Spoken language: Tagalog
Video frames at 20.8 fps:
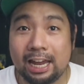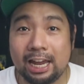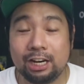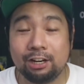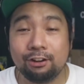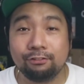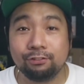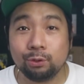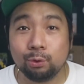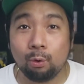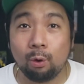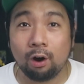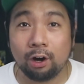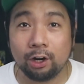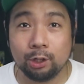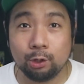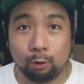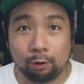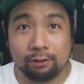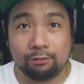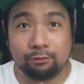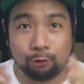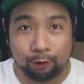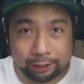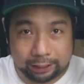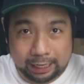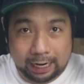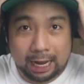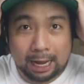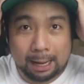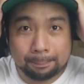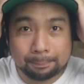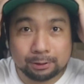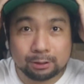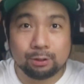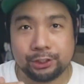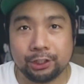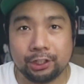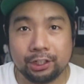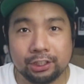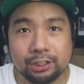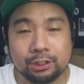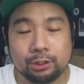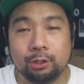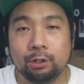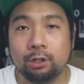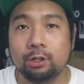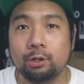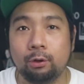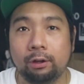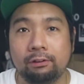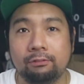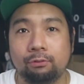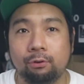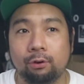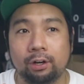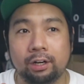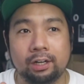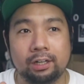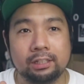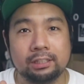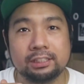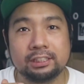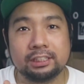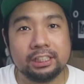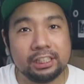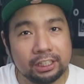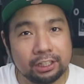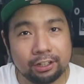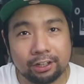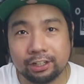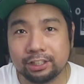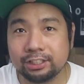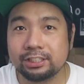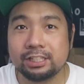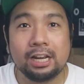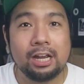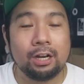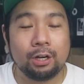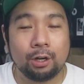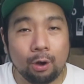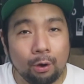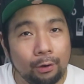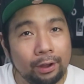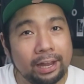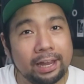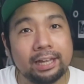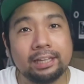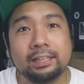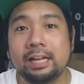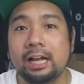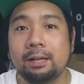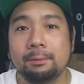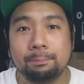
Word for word: And if you are looking for caps, shirts, you're looking for sneakers, go ahead.